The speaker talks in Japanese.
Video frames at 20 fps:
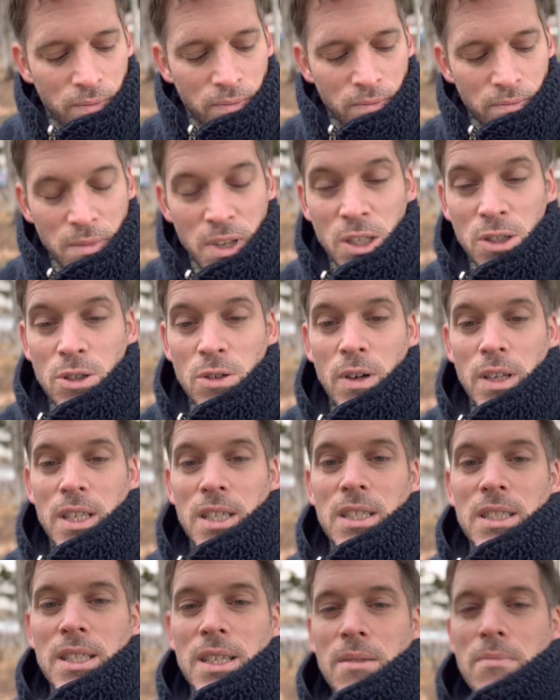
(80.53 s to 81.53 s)
水はで
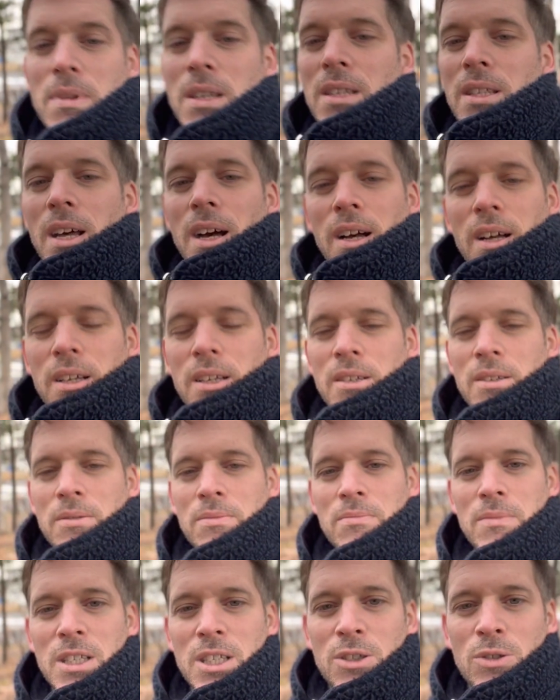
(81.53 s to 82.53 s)
すねみんな
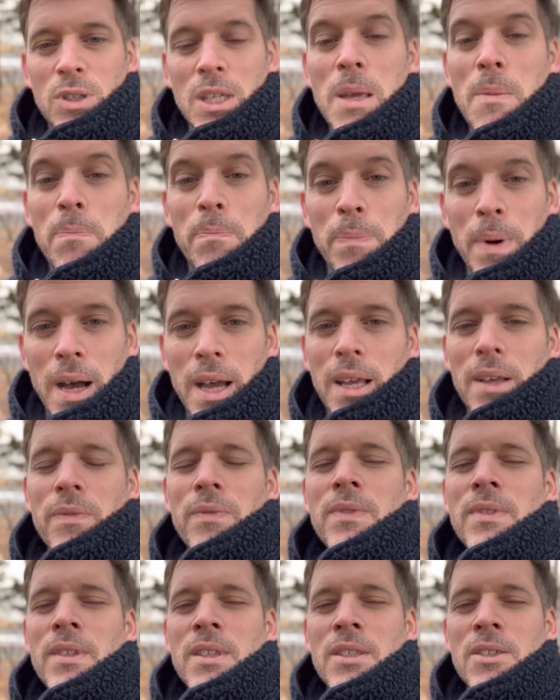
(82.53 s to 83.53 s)
水1杯
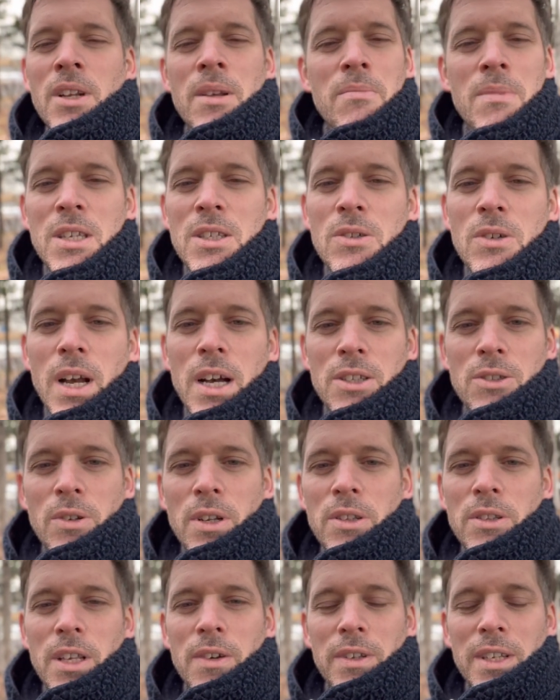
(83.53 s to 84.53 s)
それは水数え
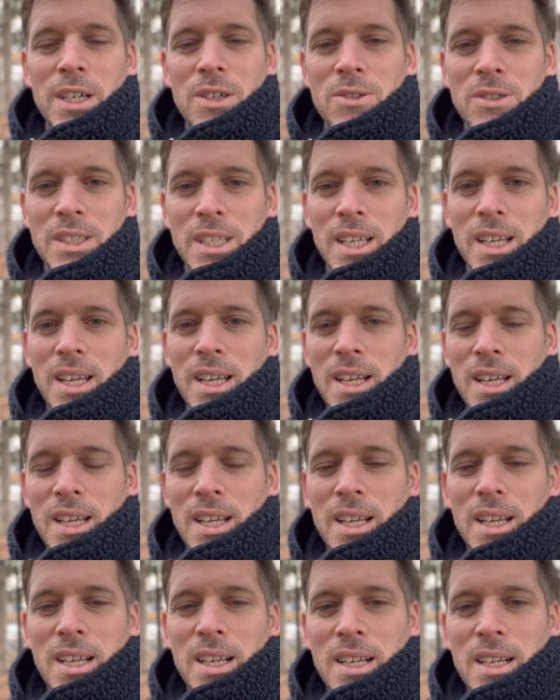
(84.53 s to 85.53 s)
るんではなくて
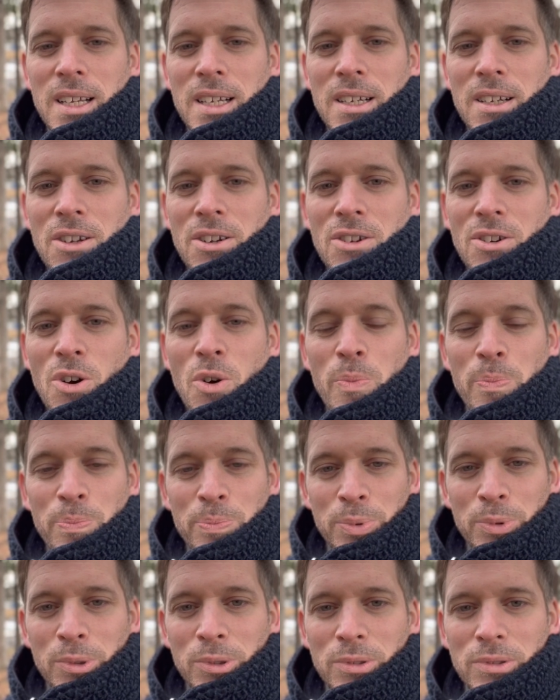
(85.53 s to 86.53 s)

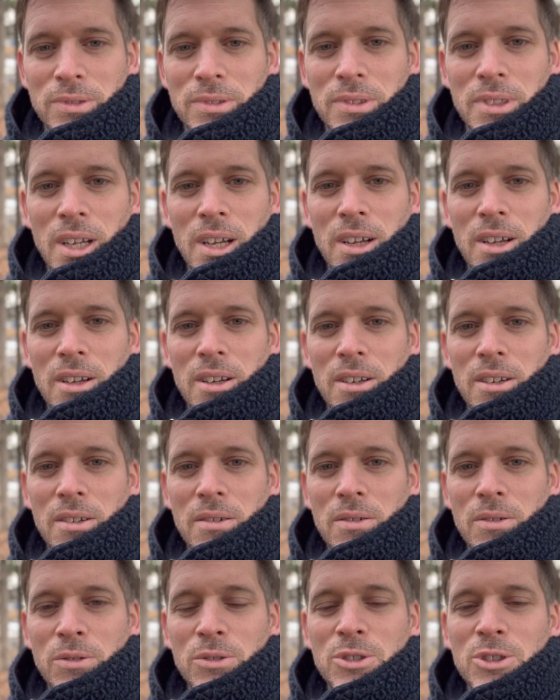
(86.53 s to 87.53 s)
コップ
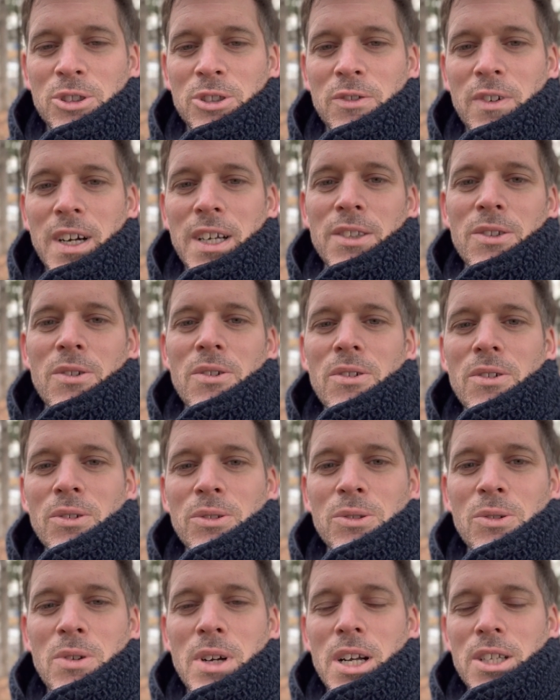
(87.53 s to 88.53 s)
器のこ
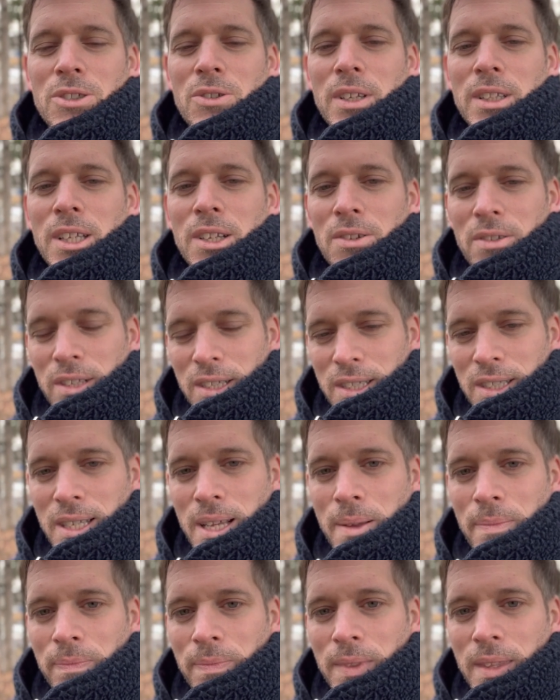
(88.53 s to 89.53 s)
とを数えてるんです
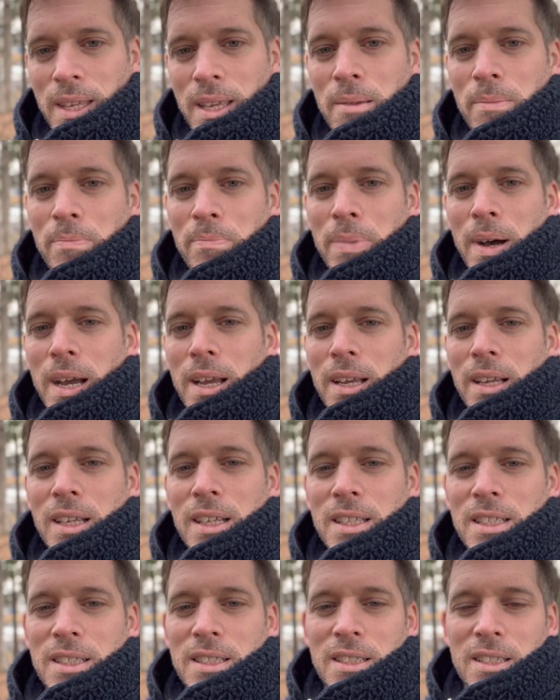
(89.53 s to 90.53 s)
ね1杯
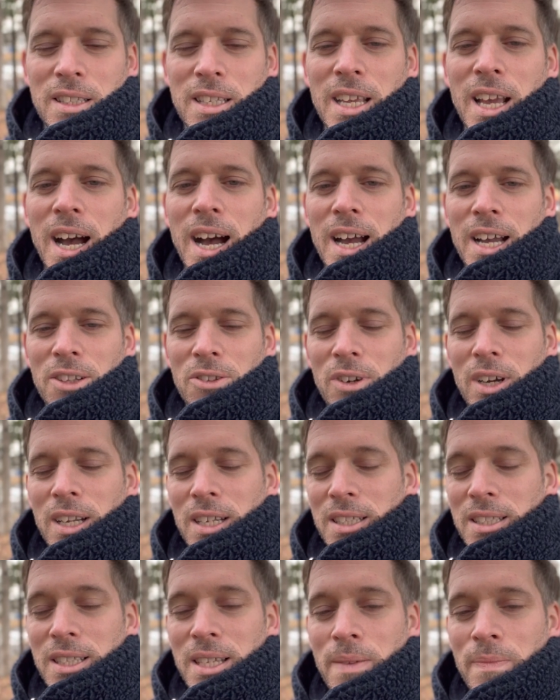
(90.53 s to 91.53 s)
2杯とかで
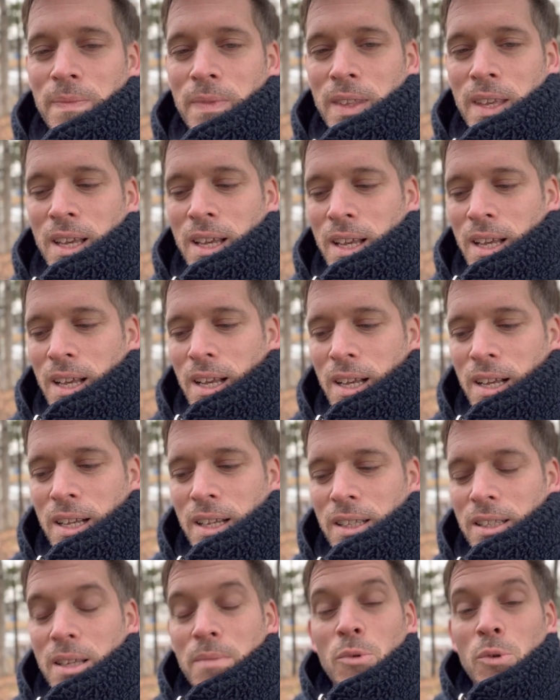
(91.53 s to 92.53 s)
すね
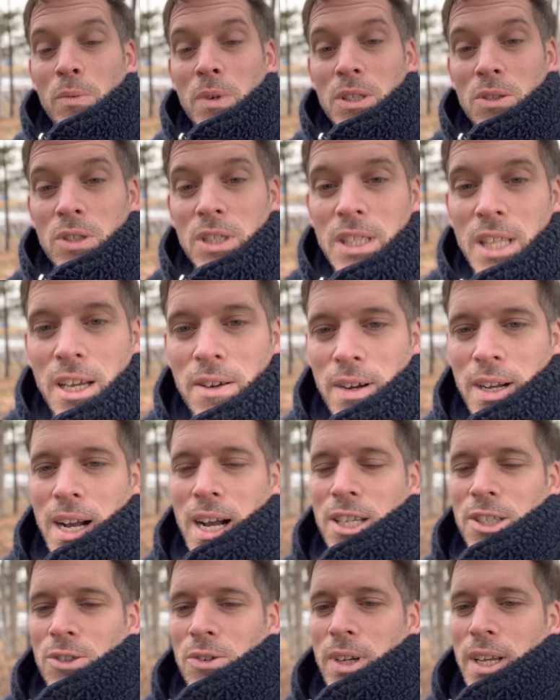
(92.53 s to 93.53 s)
でも水自体は
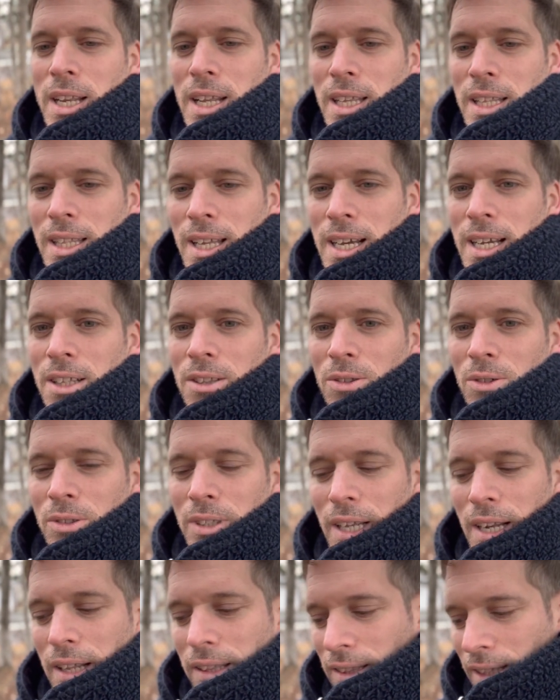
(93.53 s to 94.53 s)
数えれないと
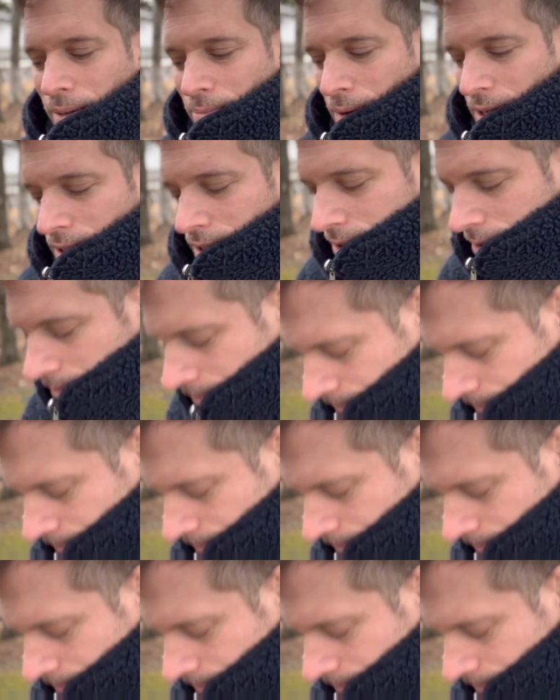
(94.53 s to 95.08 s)
なっています